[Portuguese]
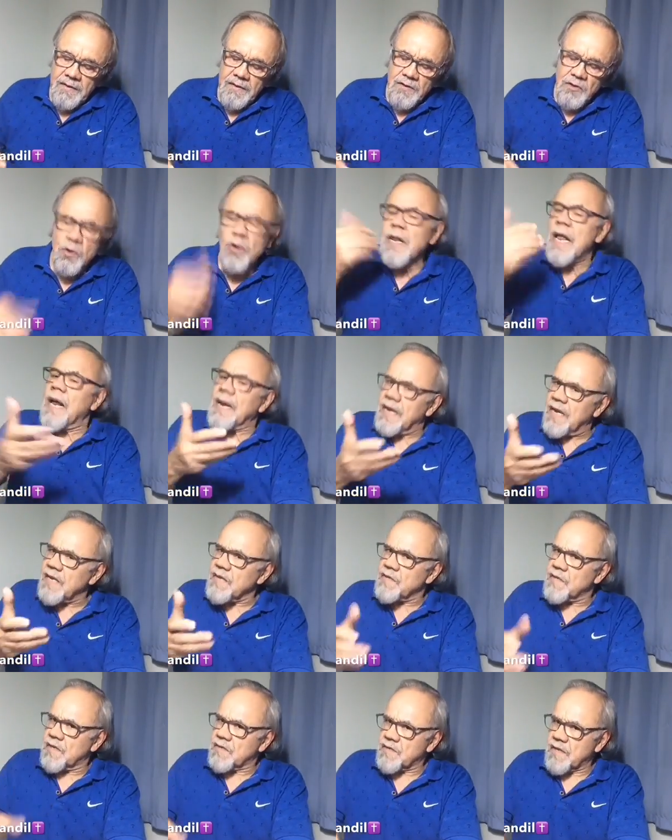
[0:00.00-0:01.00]

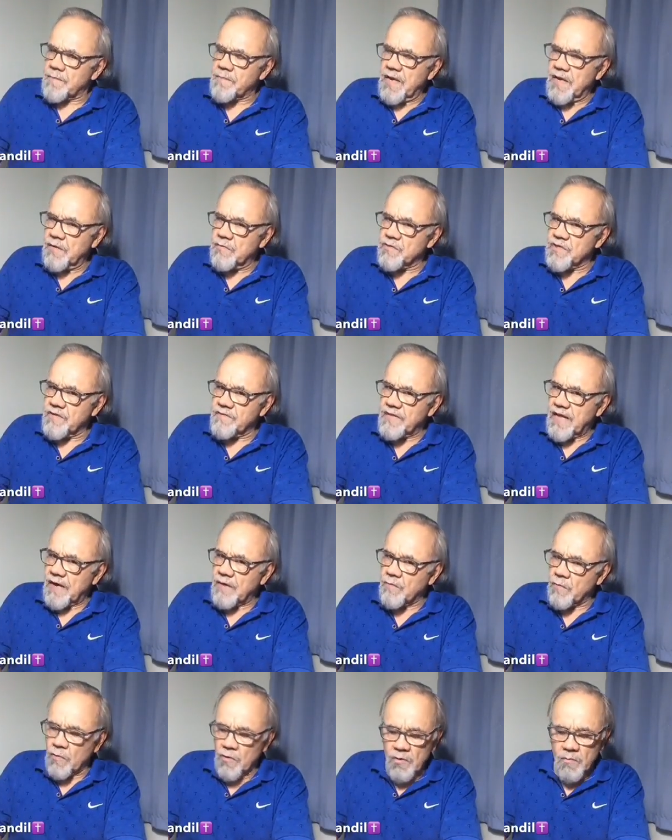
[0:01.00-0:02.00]
jornalistas também, inclusive da
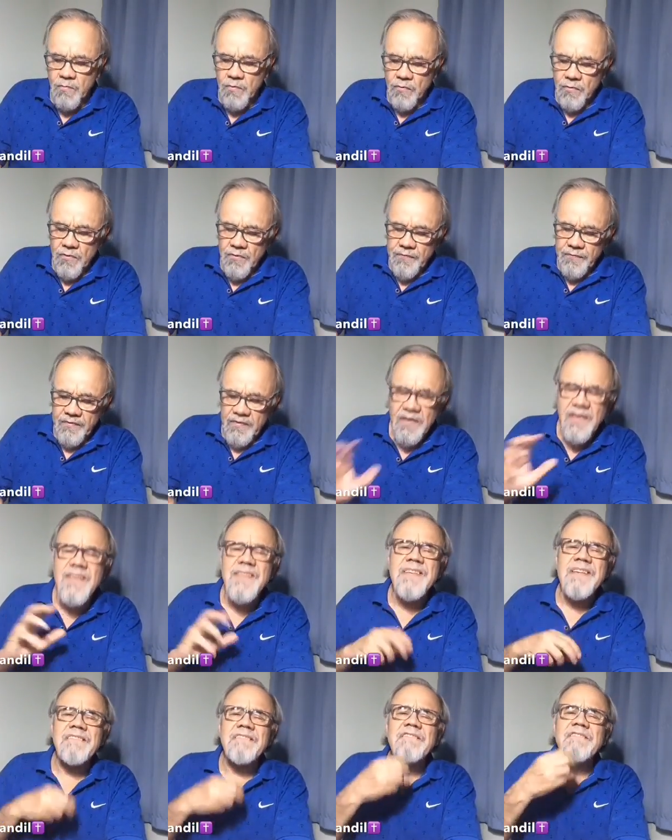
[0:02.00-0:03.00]
Globo, que
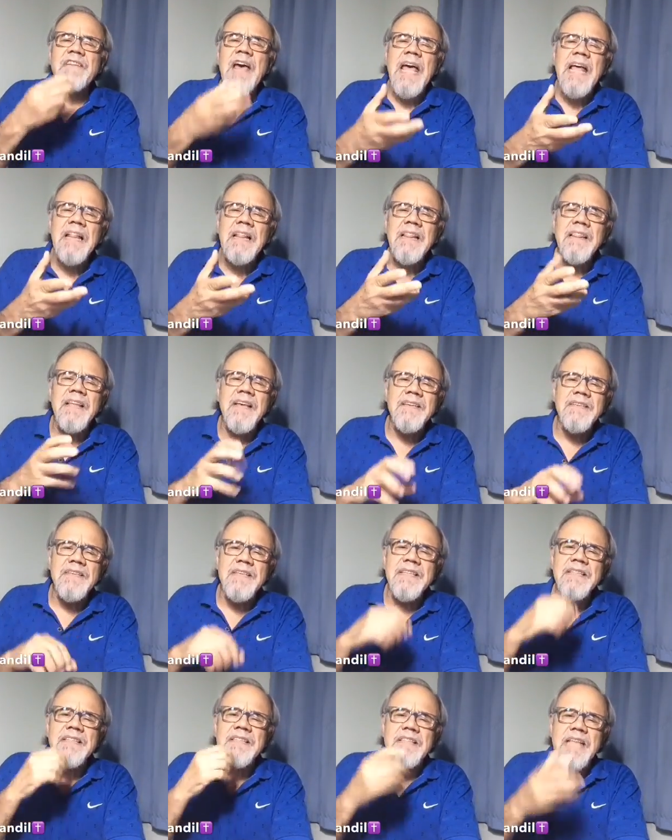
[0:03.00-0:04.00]
se vendem, se
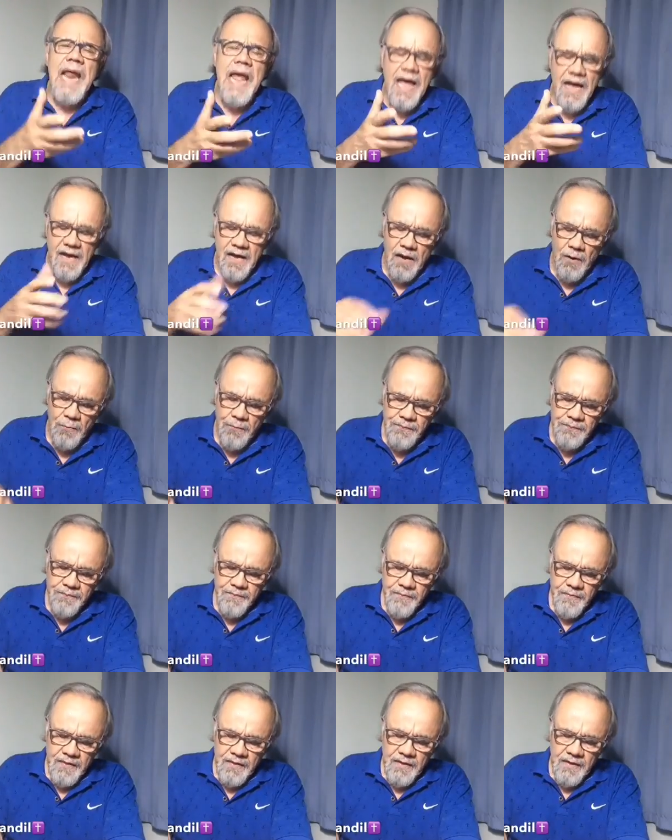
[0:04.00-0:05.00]
entregam
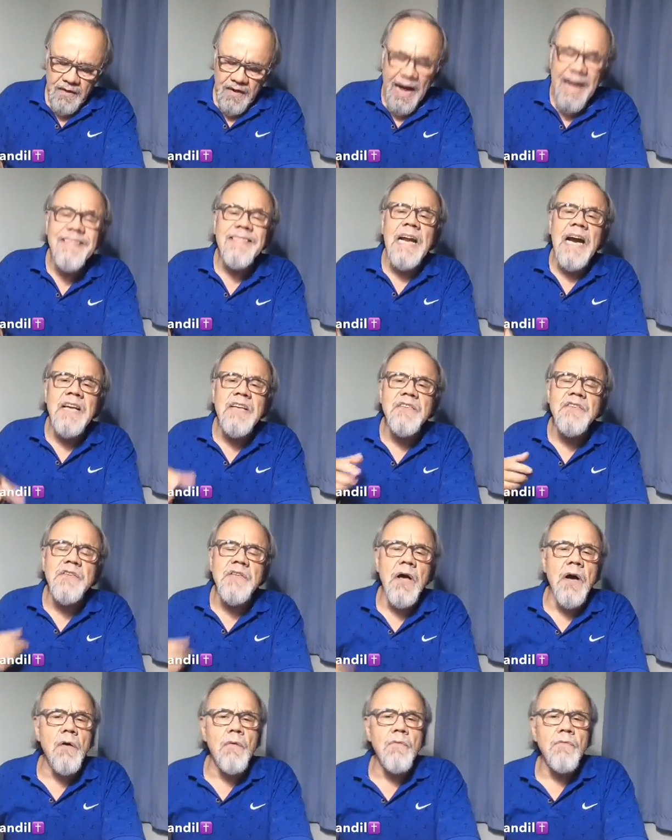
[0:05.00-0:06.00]
à
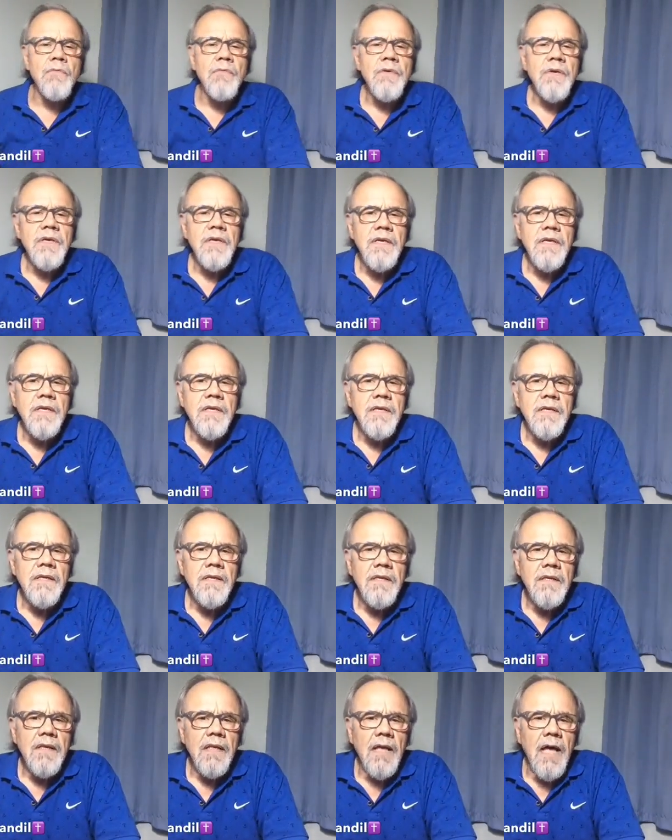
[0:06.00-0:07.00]
traição,
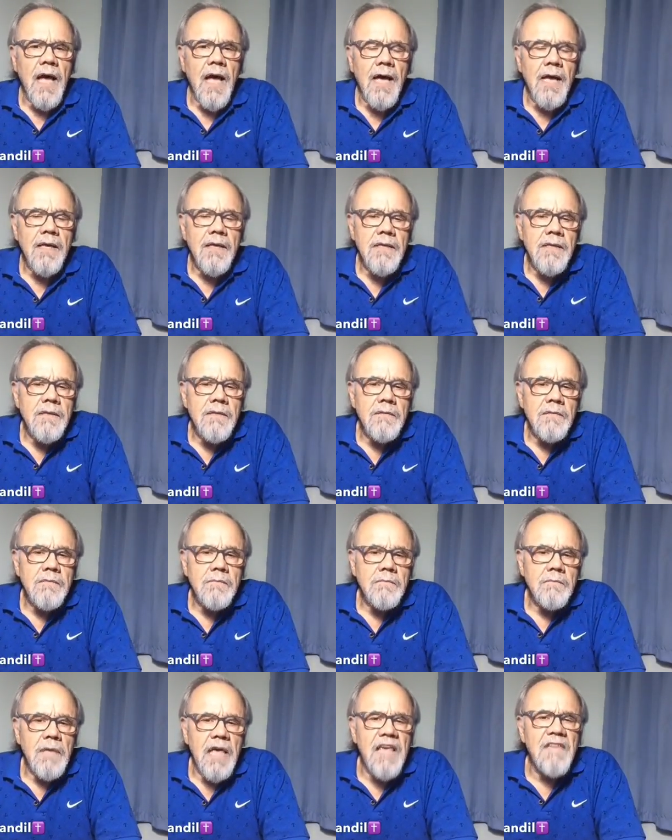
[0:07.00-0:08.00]
né?
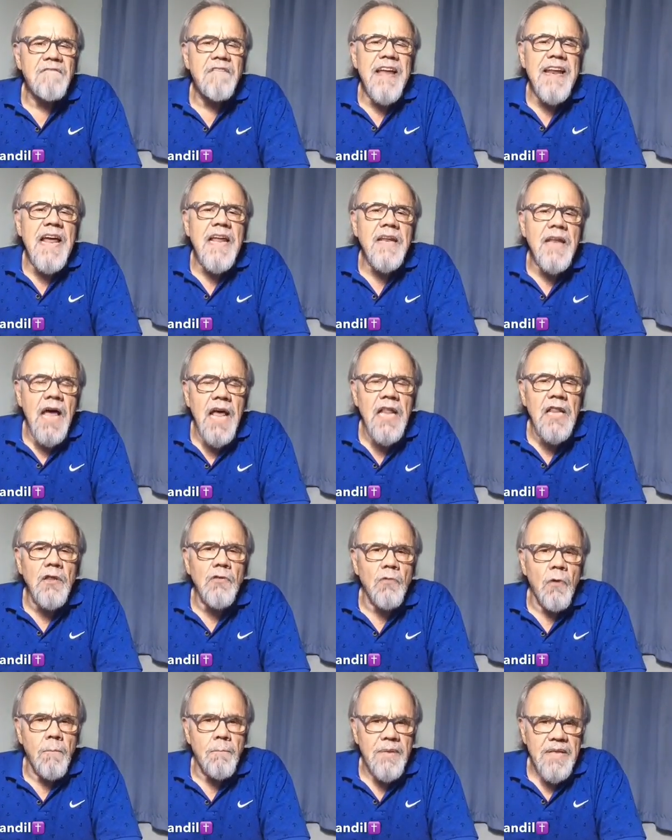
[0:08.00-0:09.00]

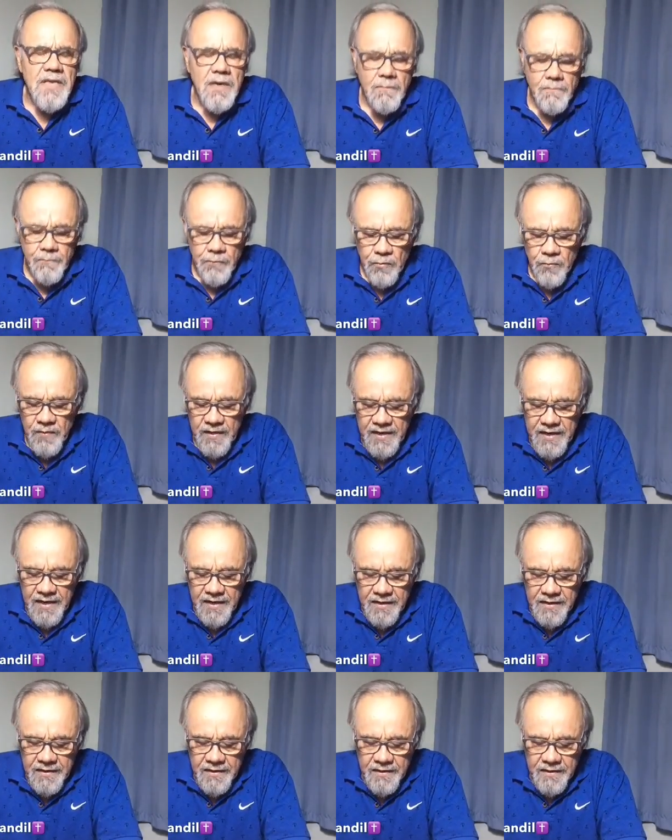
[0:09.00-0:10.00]
envenenando a opinião pública,